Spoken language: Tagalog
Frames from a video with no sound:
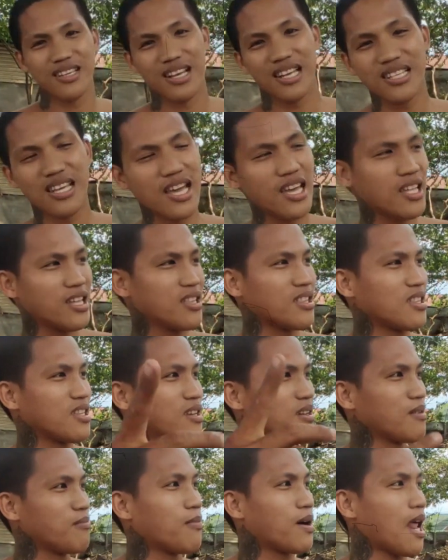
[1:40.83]
Kasi
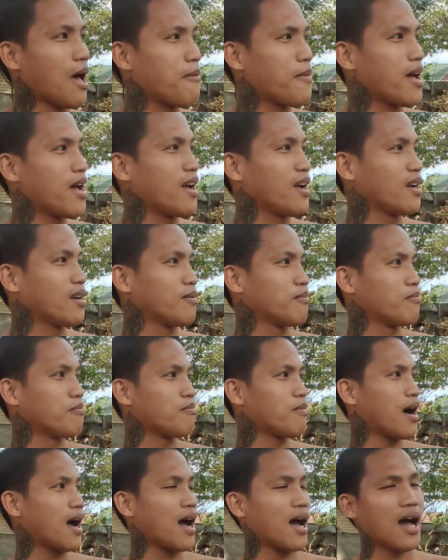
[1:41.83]
maraming
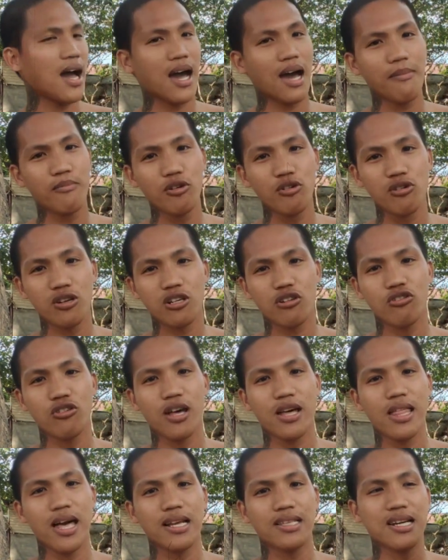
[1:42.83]
mga viewers ko
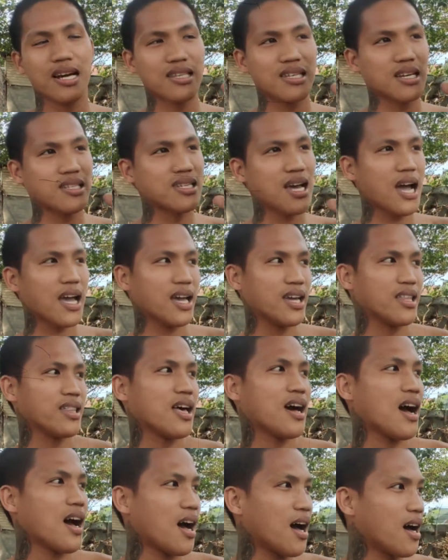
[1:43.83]
na nagchat-chat sa akin
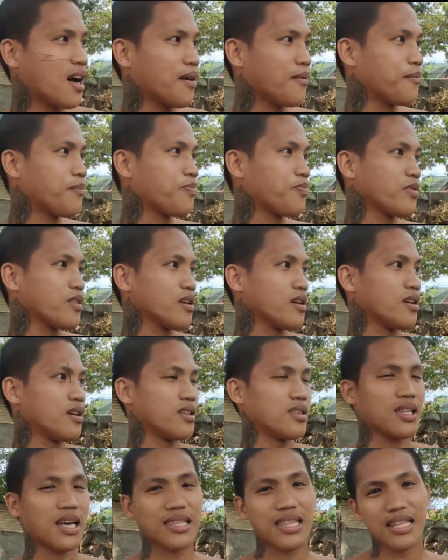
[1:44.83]
na
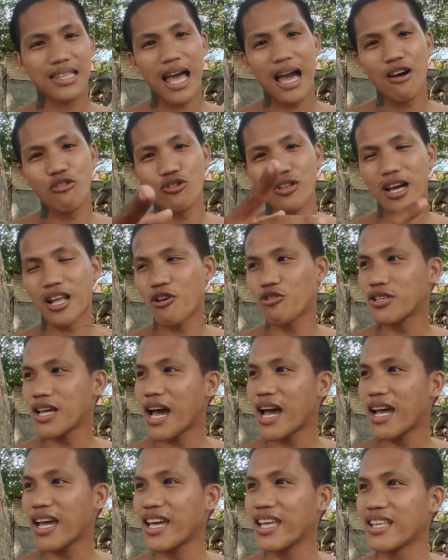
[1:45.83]
natatakot ka raw
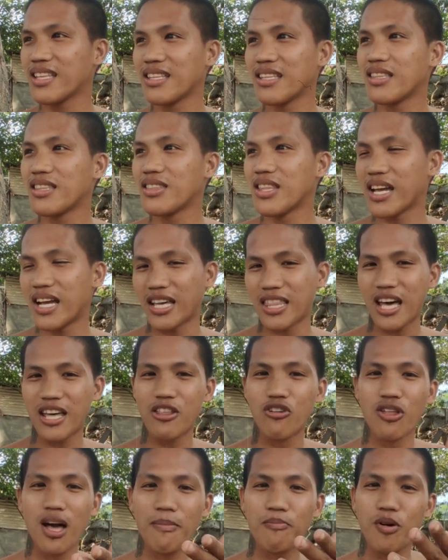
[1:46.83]
sa akin, hindi ka na
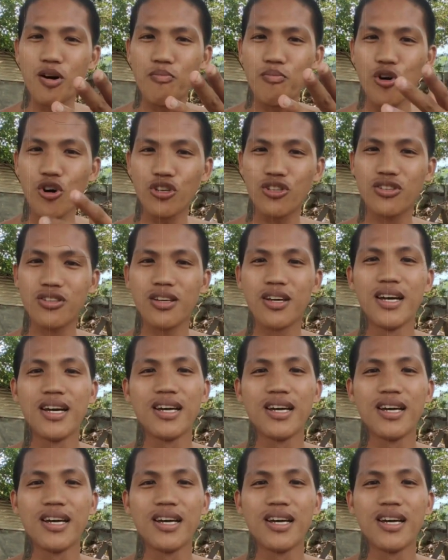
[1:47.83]
daw nagpo-post.